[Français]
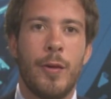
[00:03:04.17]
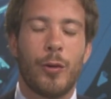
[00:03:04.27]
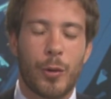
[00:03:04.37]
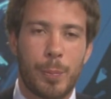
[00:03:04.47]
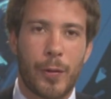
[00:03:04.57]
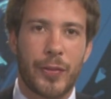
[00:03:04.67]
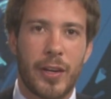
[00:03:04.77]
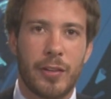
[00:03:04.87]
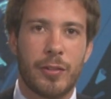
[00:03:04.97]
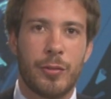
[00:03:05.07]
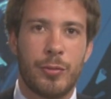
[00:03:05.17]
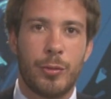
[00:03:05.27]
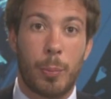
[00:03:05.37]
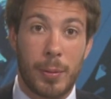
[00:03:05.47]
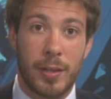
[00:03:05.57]
Reportage
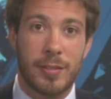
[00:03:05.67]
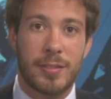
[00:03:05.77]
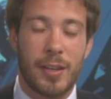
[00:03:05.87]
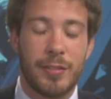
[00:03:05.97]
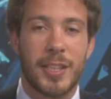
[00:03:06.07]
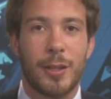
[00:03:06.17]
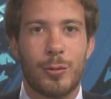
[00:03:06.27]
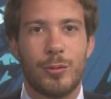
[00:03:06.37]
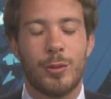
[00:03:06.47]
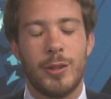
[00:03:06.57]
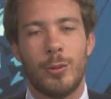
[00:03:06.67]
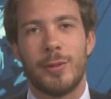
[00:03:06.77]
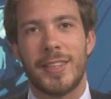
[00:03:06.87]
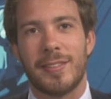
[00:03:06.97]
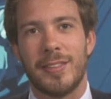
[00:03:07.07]
sur place avec la custodie de
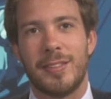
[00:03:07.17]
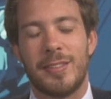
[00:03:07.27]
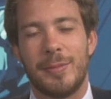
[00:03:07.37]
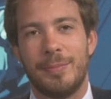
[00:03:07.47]
Terre Sainte.